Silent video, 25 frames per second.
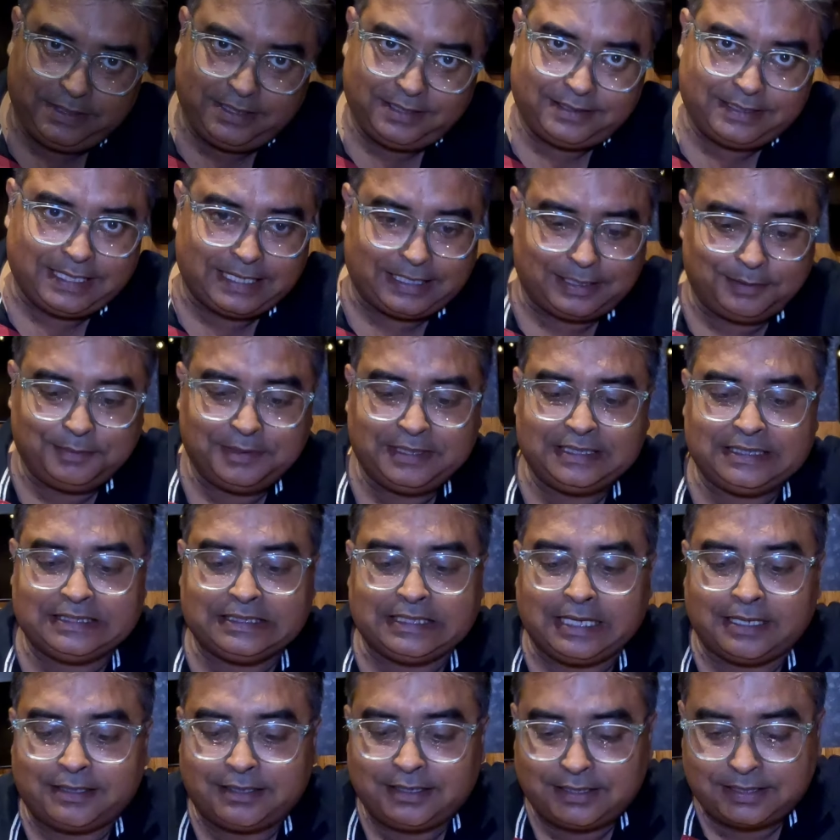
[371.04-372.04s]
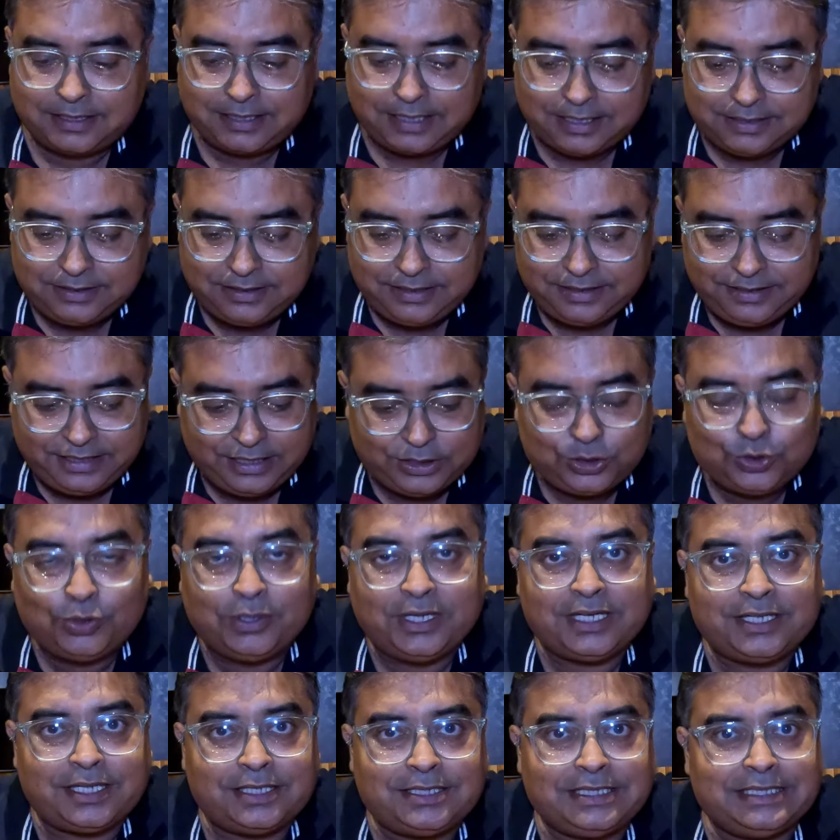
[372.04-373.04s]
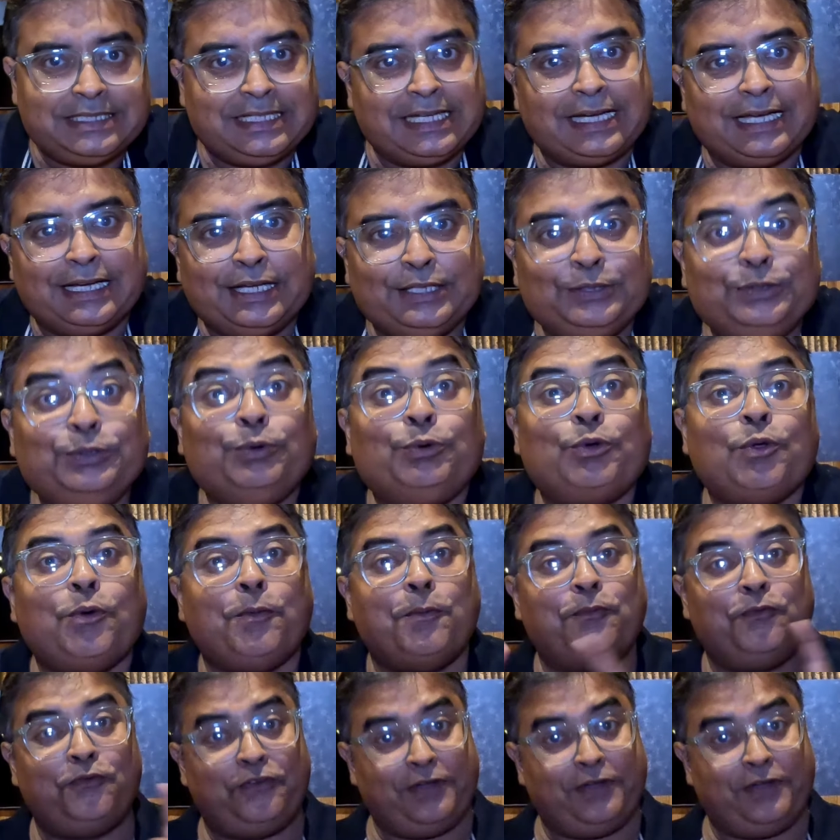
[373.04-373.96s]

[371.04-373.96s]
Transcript: প্লেট একেবারে স্টার্টার সাজিয়ে নিয়ে চলে এসেছি যেখানে দুটো